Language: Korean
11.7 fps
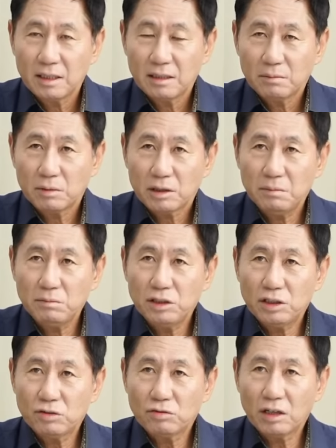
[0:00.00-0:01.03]
뭐
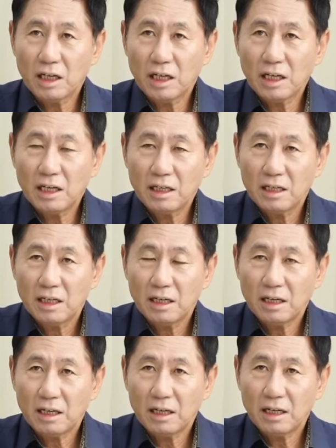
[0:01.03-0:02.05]
김진우가
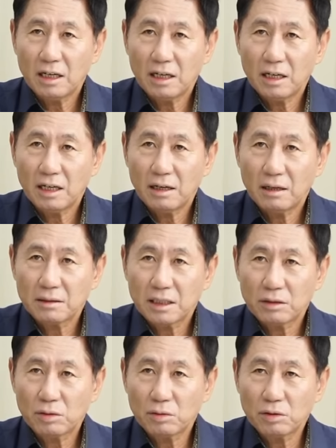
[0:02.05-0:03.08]

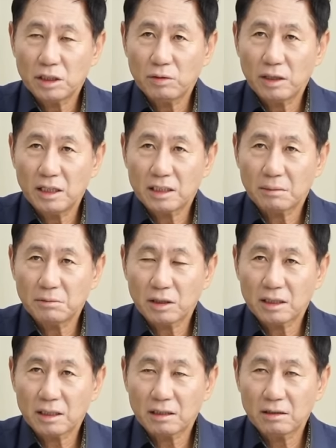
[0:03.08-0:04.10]
대통령실 회의에
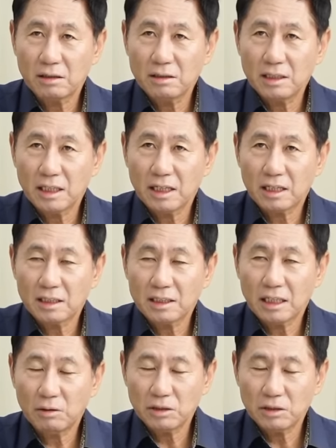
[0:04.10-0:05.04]
참석했다 그런 얘기까지 나오지